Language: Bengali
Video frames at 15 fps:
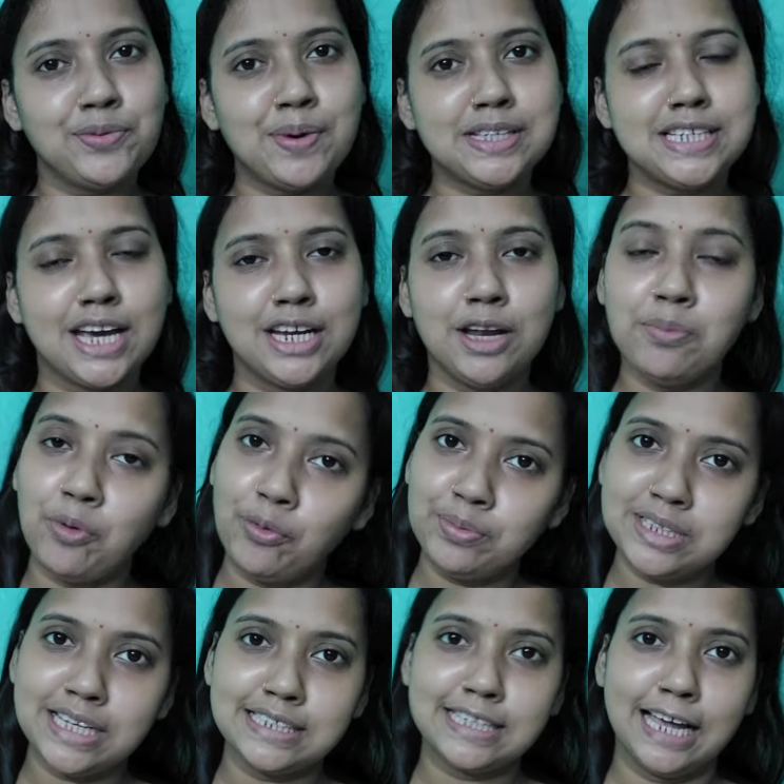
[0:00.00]
টু মাই চ্যানেল
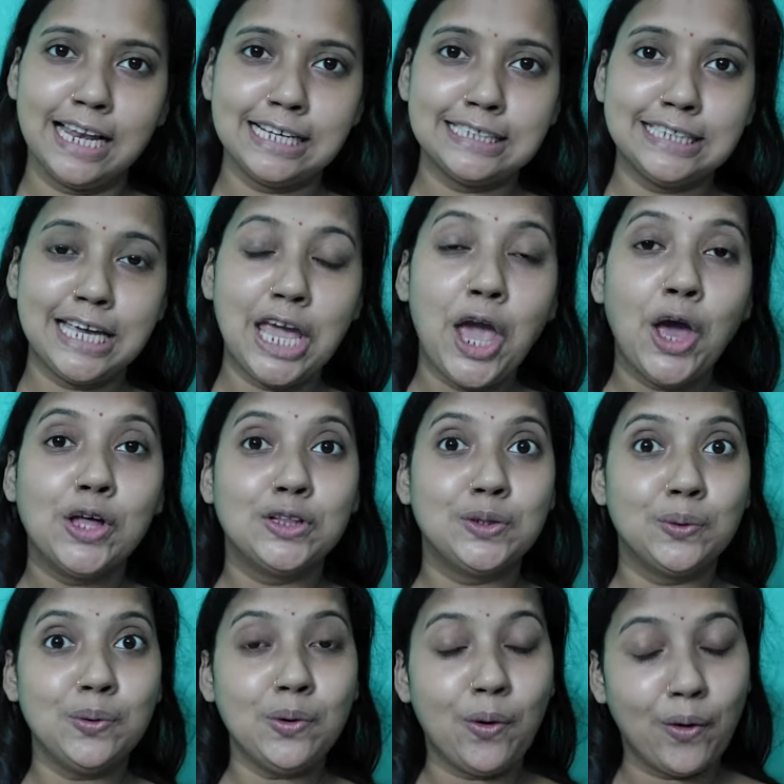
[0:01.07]
মৌমিতাস গ্যালাক্সি
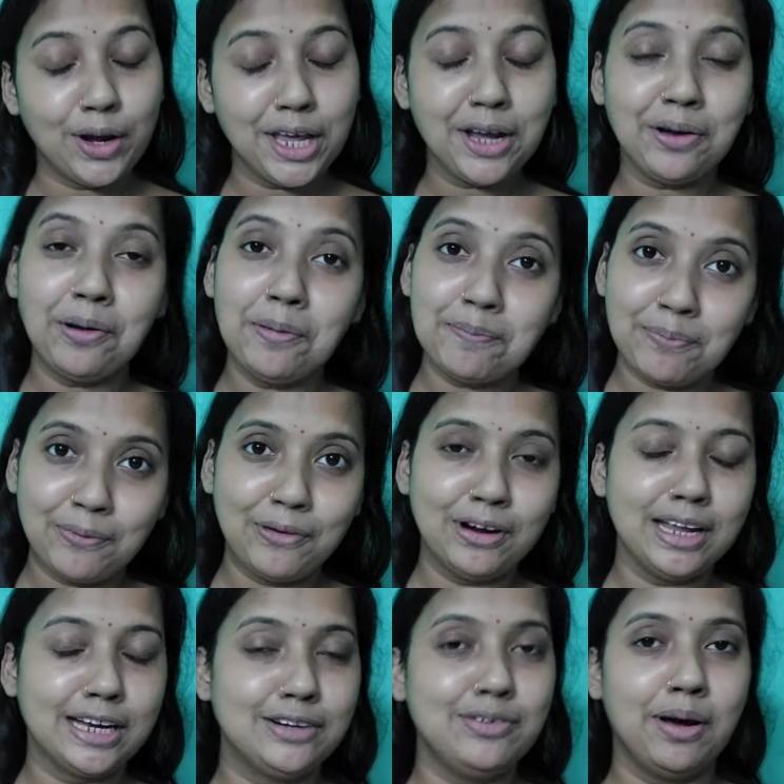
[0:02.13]
তো অনেকক্ষণ পর
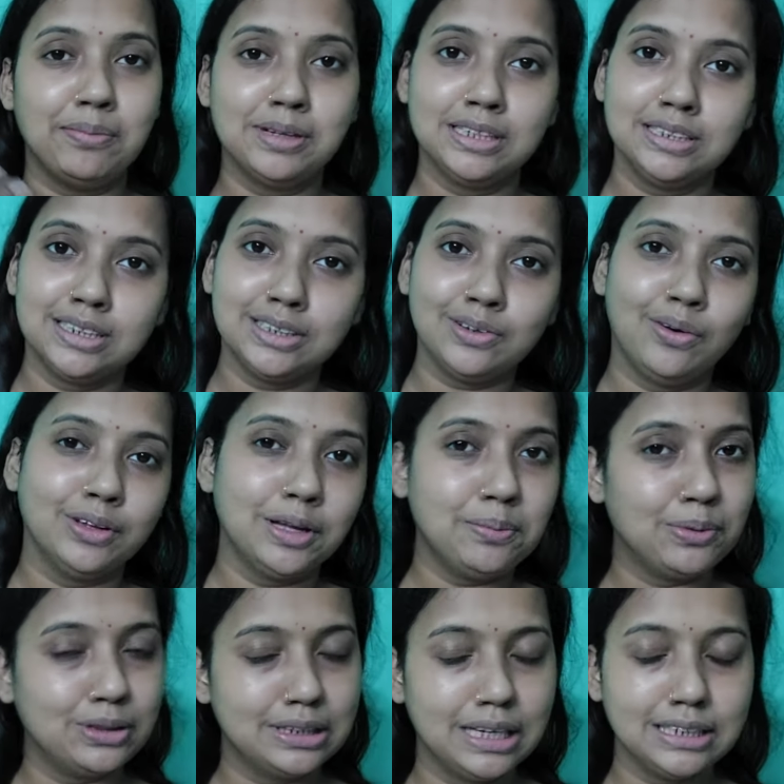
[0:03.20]
একটু আপনাদের সাথে কথা
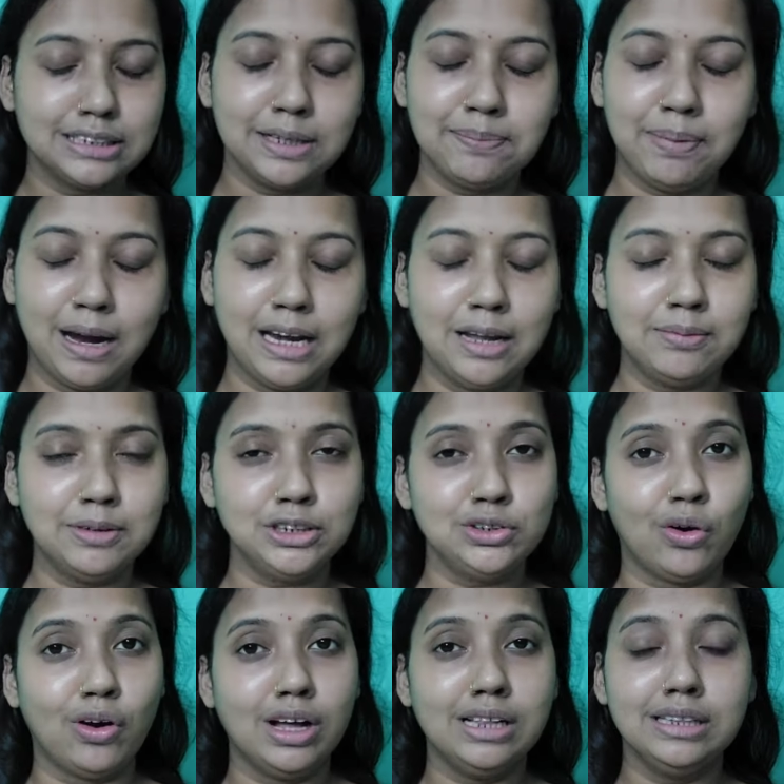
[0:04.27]
বলতে আসতে পারলাম আর
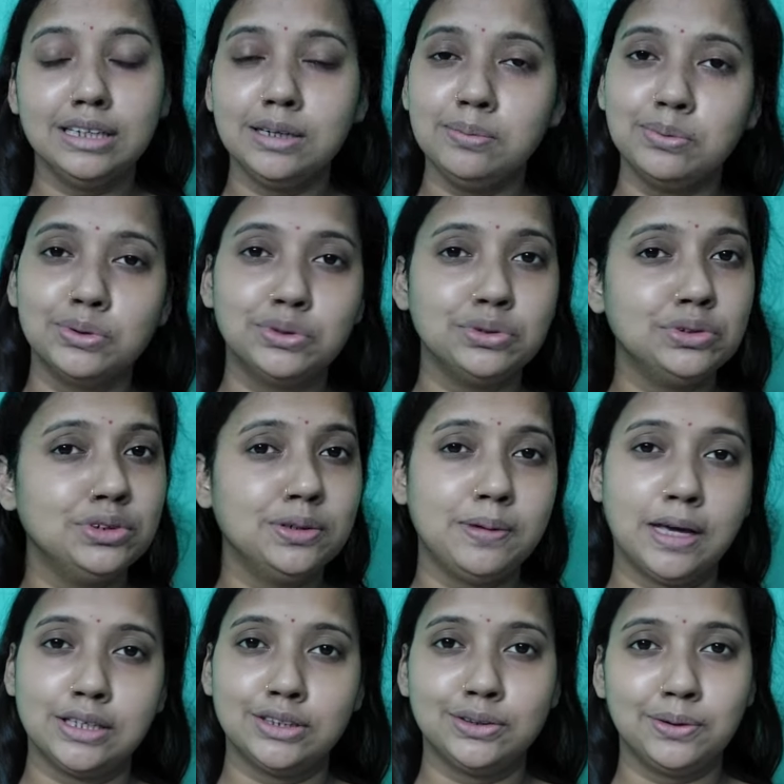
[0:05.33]
সকাল থেকে প্রচণ্ড
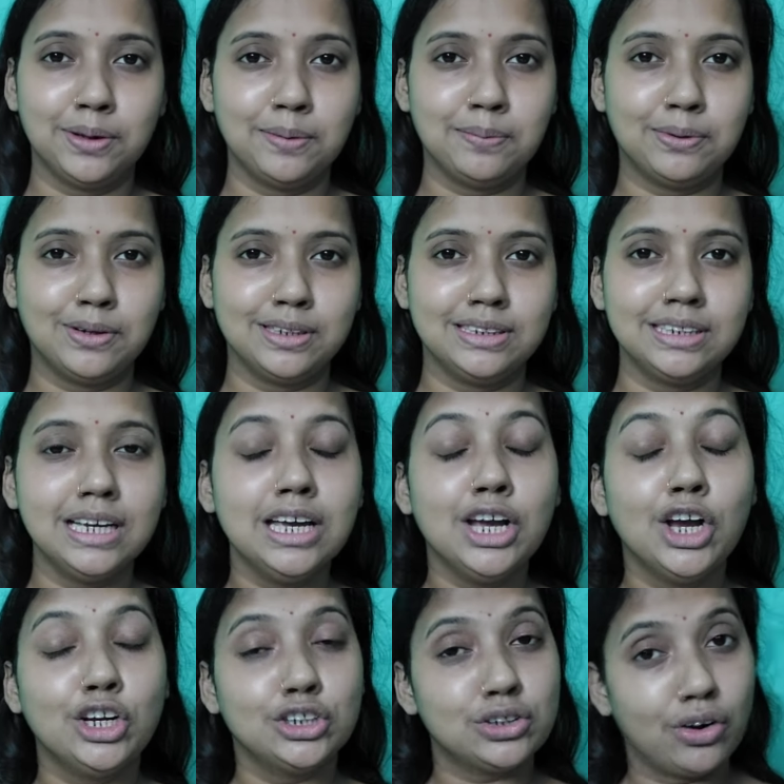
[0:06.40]
ব্যস্ত হয়ে পড়েছি
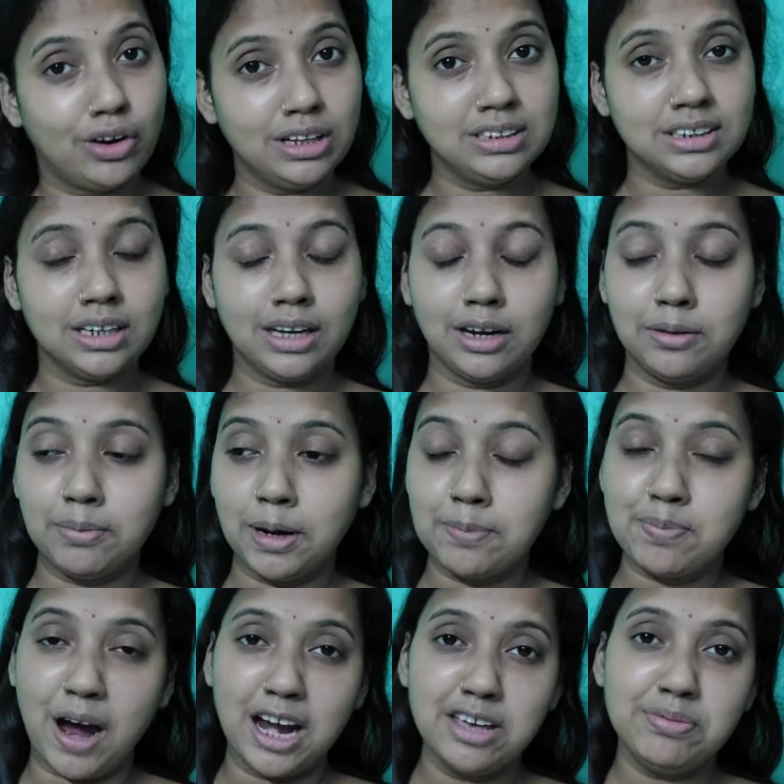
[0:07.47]
সকাল থেকে কেন মানে
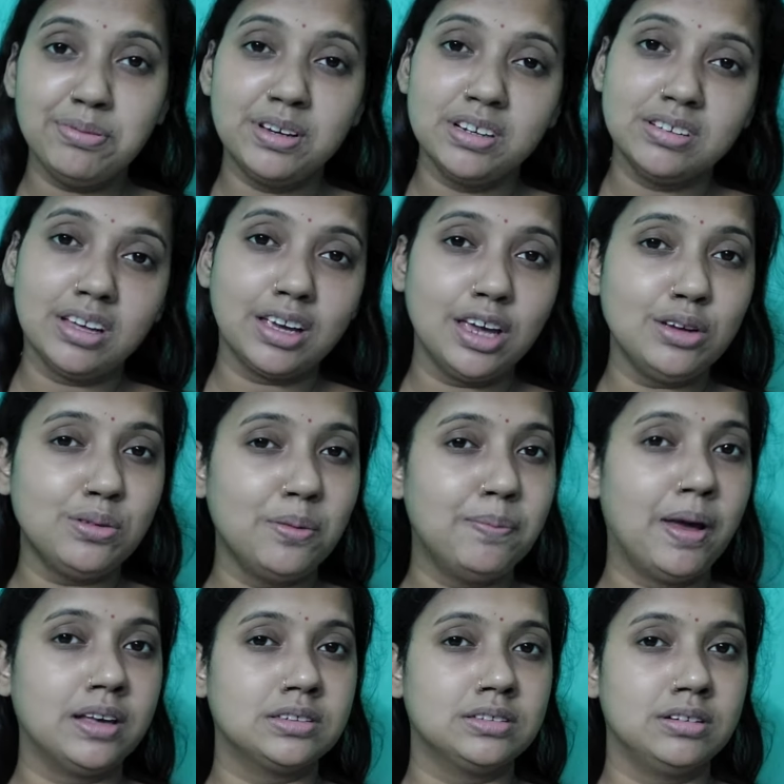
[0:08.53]
বাড়ি ফিরে থেকেই খুব
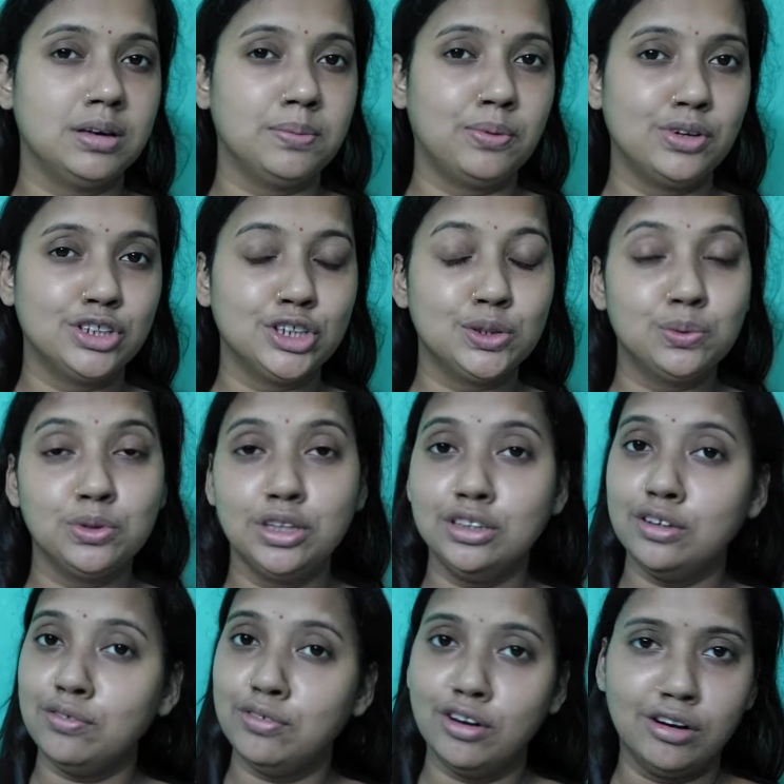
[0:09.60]
ব্যস্ত হয়ে পড়ছি দুদিন
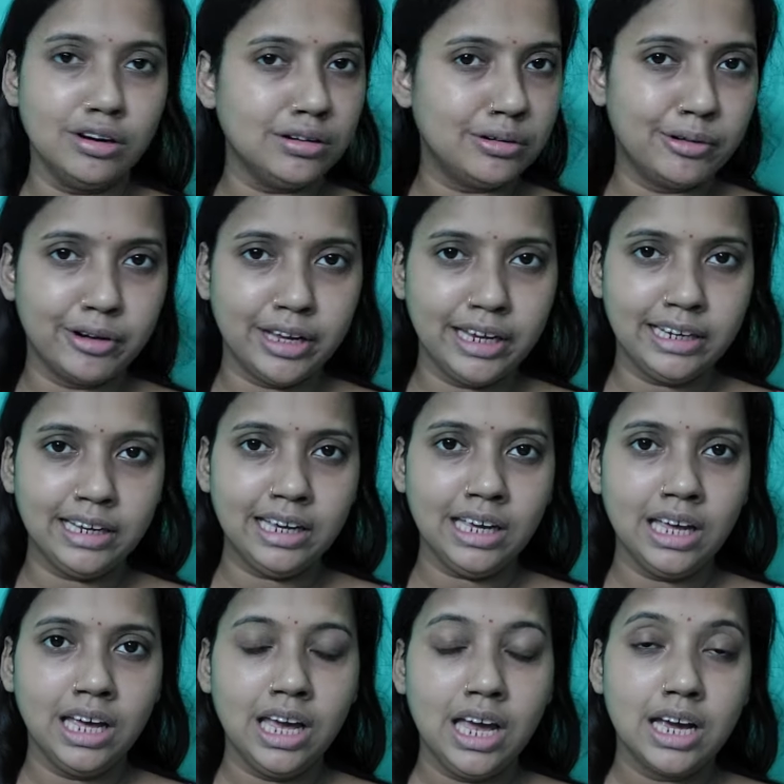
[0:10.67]
তো ব্লগ নি
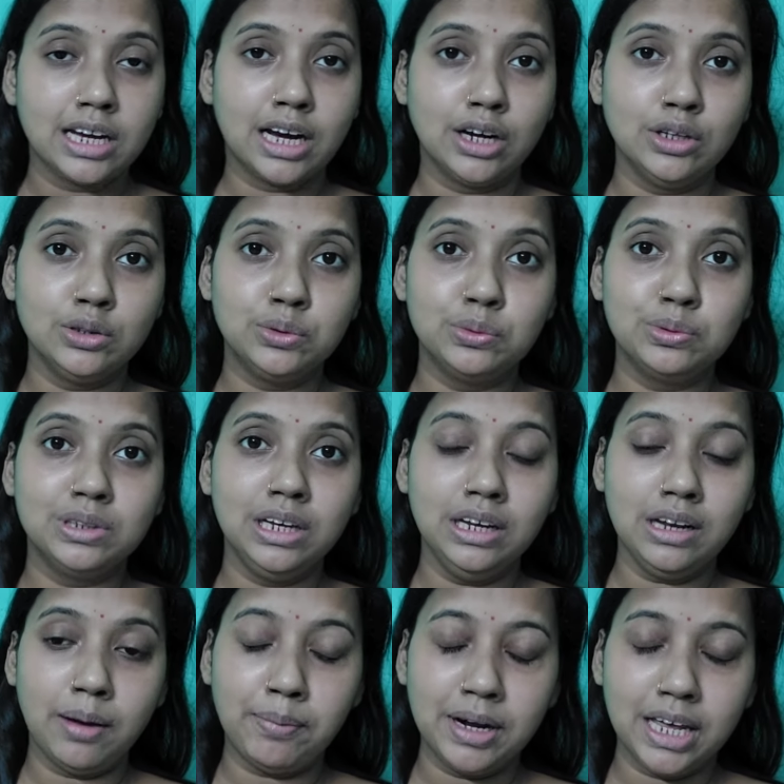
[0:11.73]
কারণ দুদিন
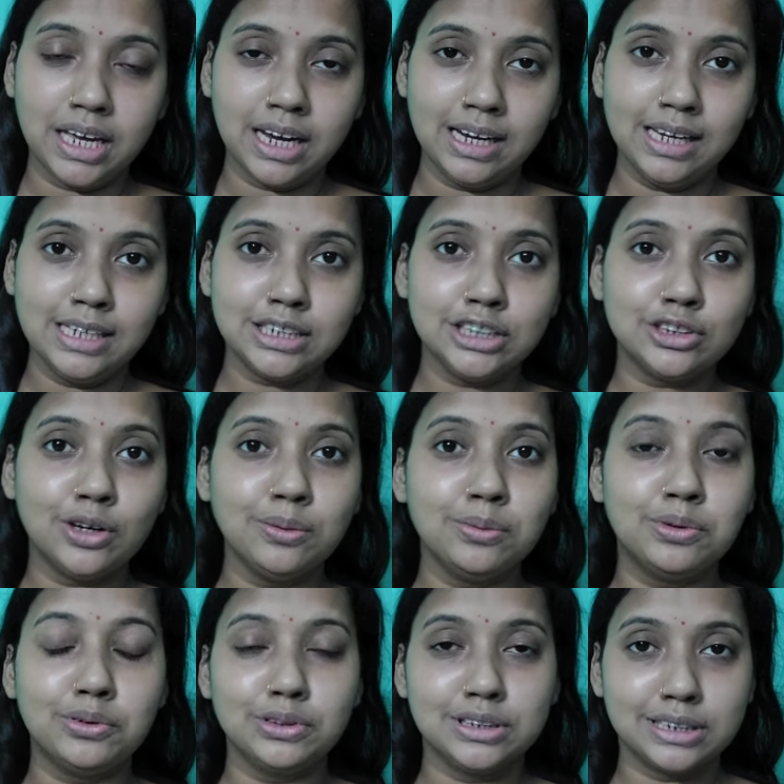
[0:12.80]
আমার এখানে এসে সব
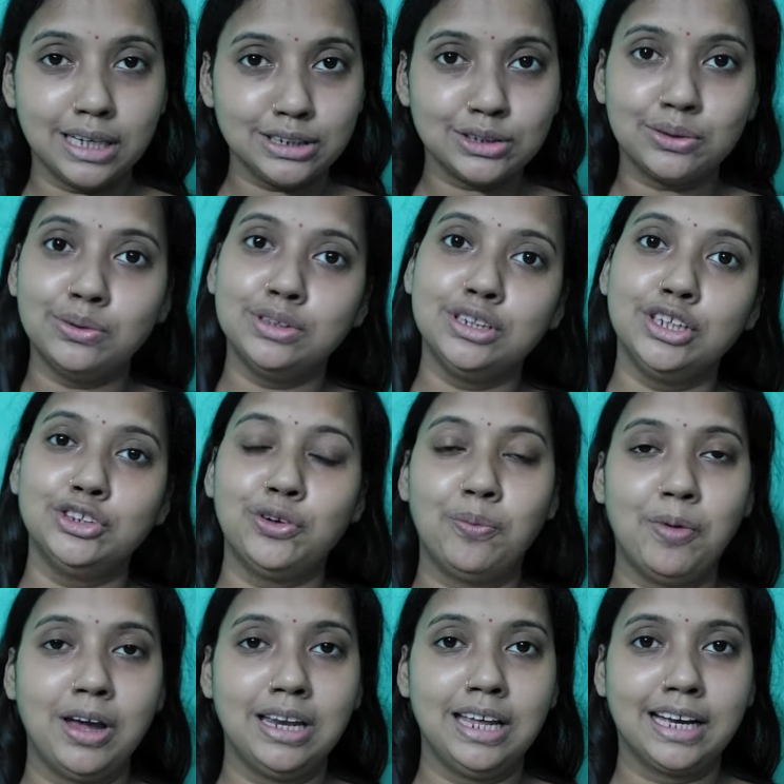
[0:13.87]
গোজগাছ করতে
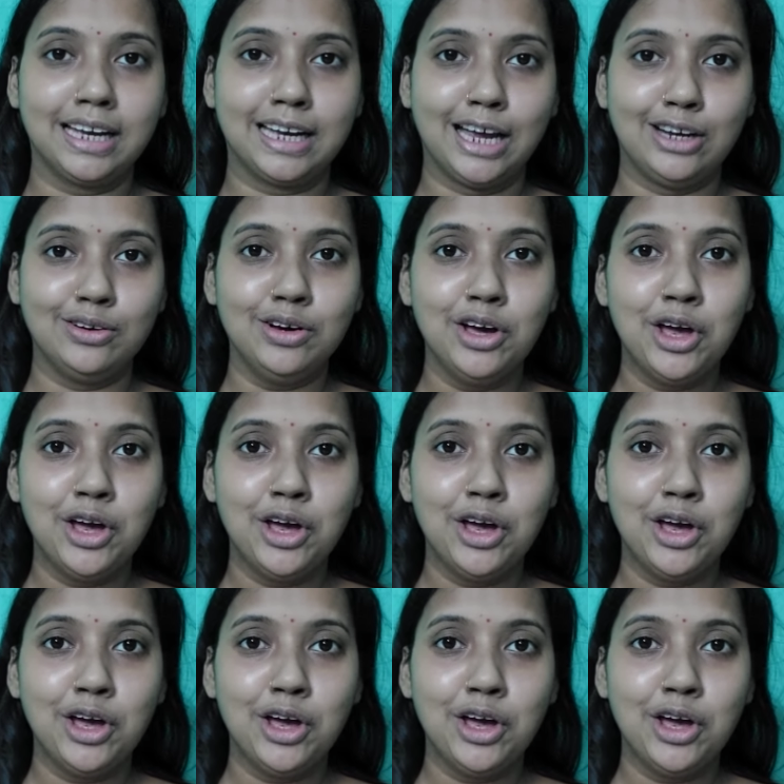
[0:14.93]
সময় লেগে গেল